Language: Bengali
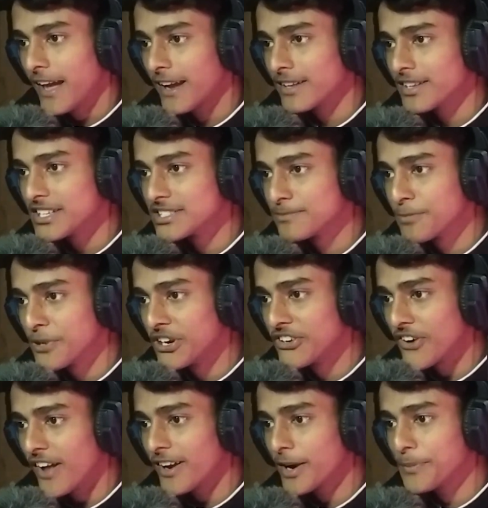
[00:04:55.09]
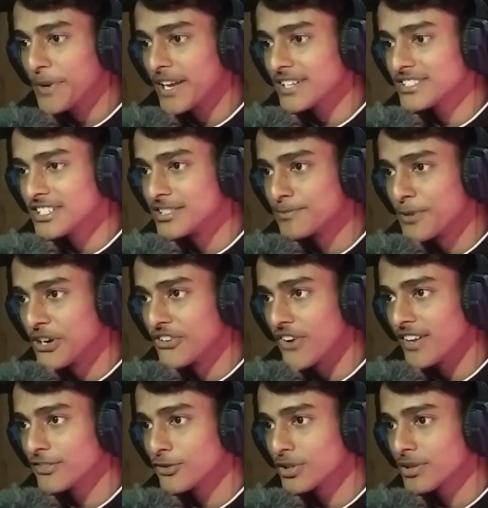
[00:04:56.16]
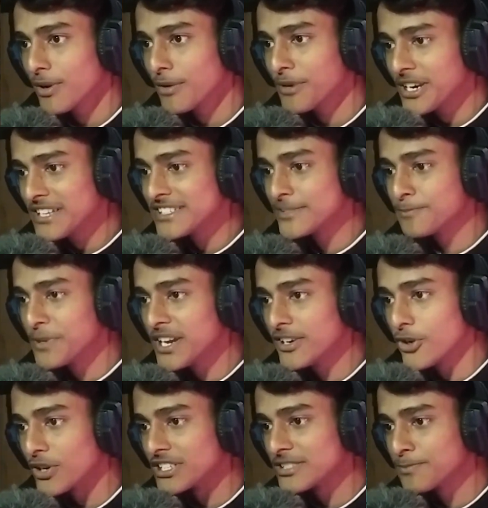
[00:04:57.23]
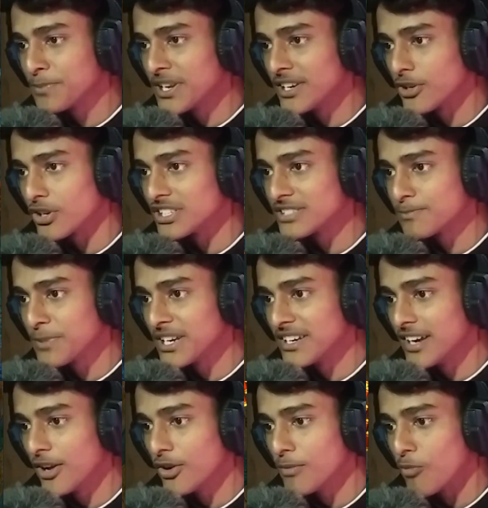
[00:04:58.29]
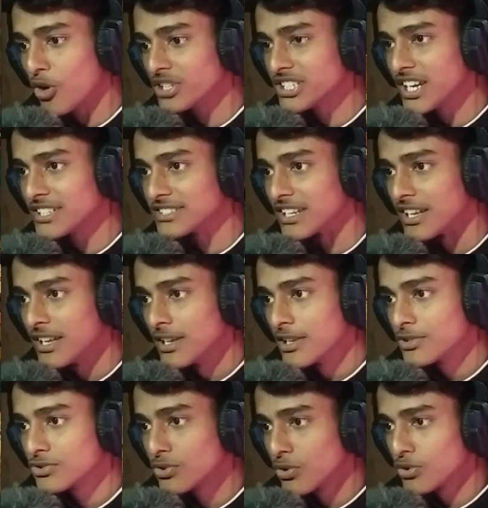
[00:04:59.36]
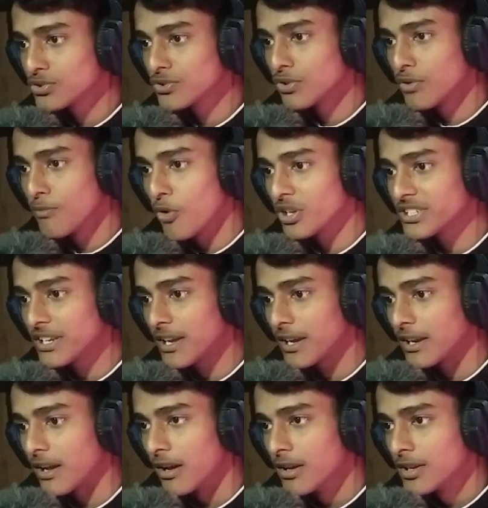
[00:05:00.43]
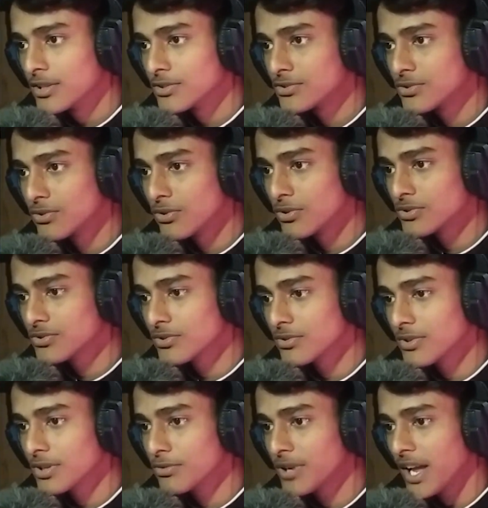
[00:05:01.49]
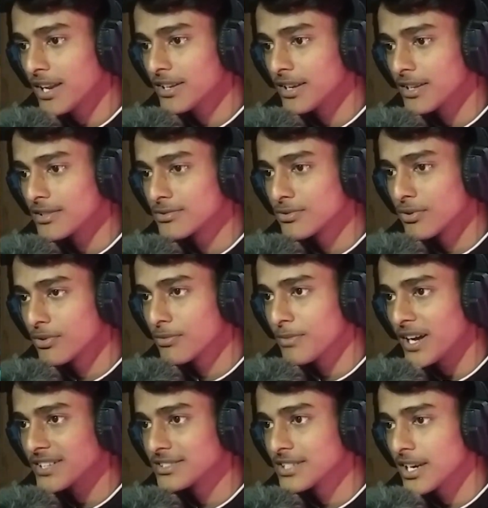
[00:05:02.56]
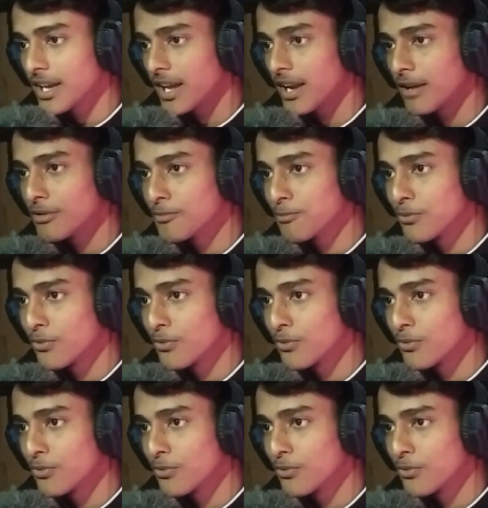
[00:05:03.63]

এখান থেকে স্পিড রানার পেয়ে গেছে স্পিড রান করতে পারবো আর স্পিড হয় স্পিড হয় স্পিড না হলে মজা আছে স্লো স্লো মজা লাগে না স্লো স্লো কেউ খেলে নাকি স্লো বাচ্চারা খেলে আমি